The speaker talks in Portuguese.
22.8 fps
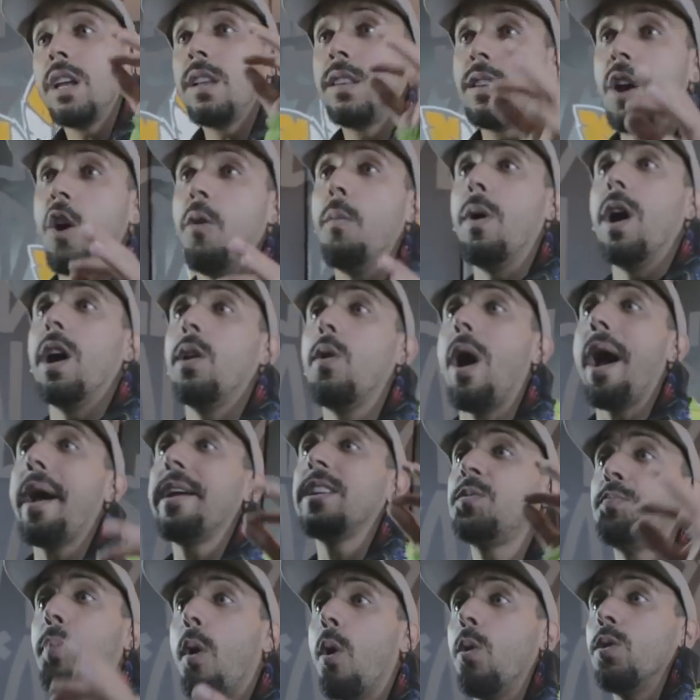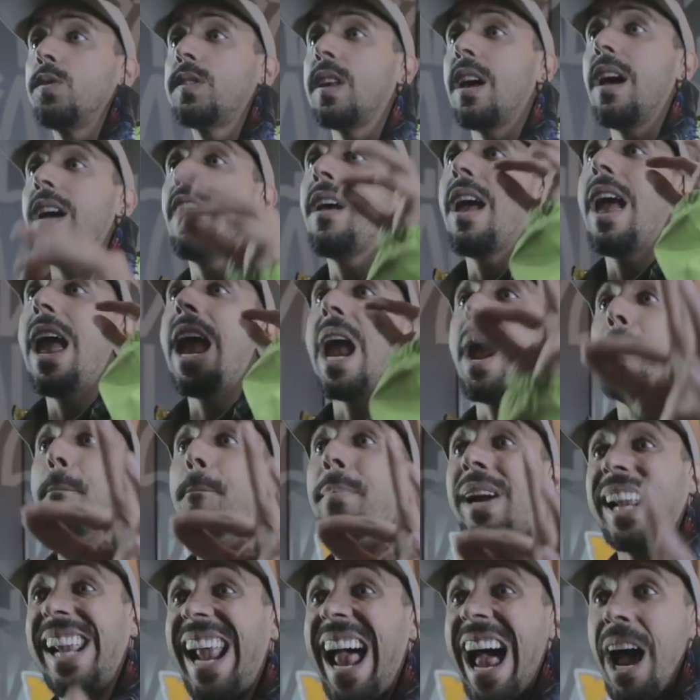Então, mano, a responsa é
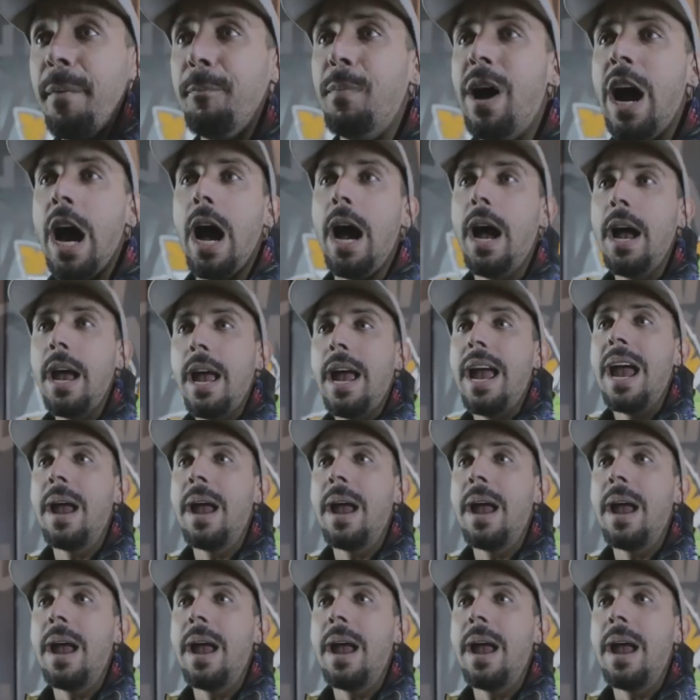braba.